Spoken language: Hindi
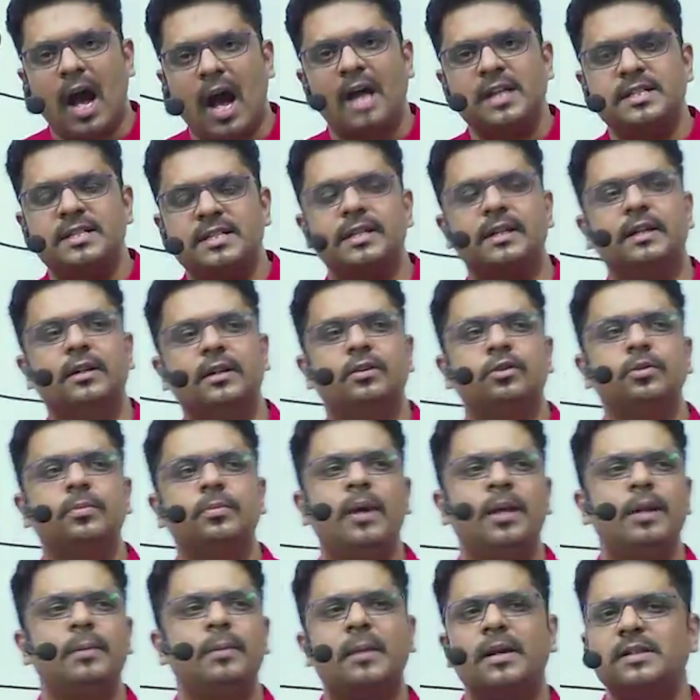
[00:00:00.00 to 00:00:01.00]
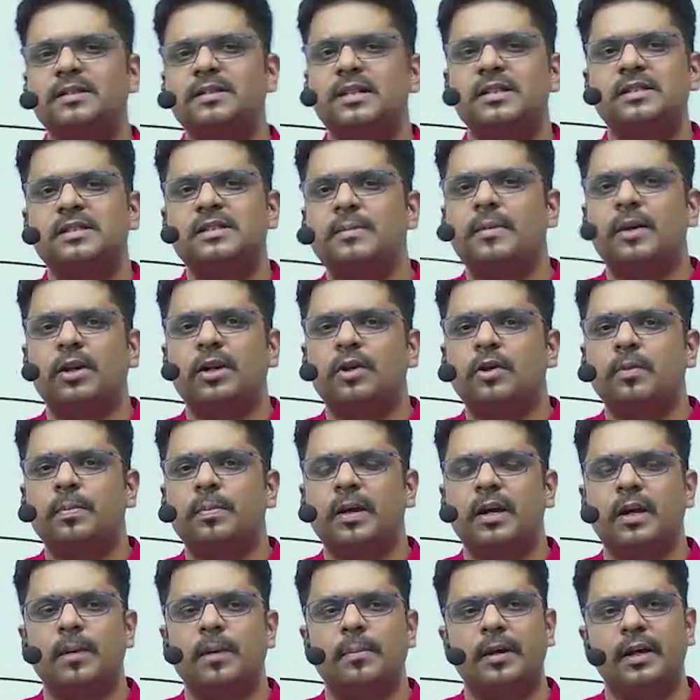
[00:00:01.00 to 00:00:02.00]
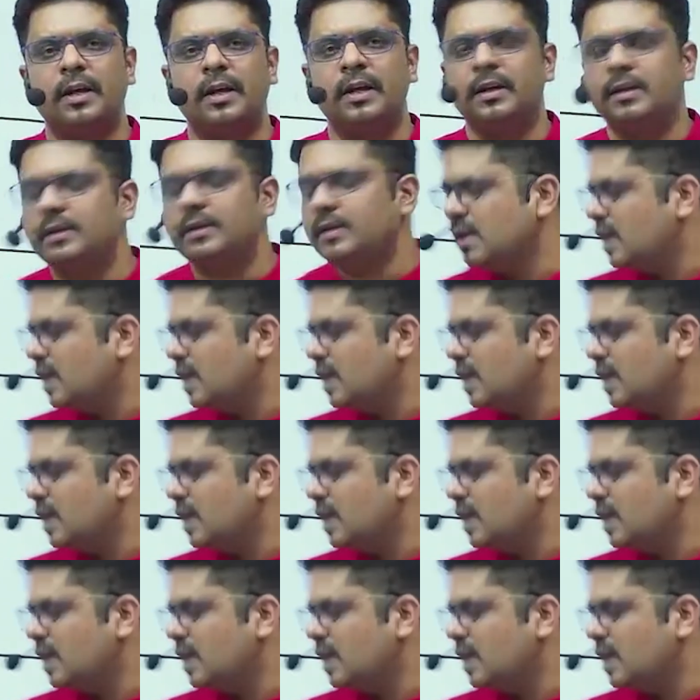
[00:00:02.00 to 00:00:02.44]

आज ही है तुम्हारे पास दस से बारह रुपए का ब्रेड है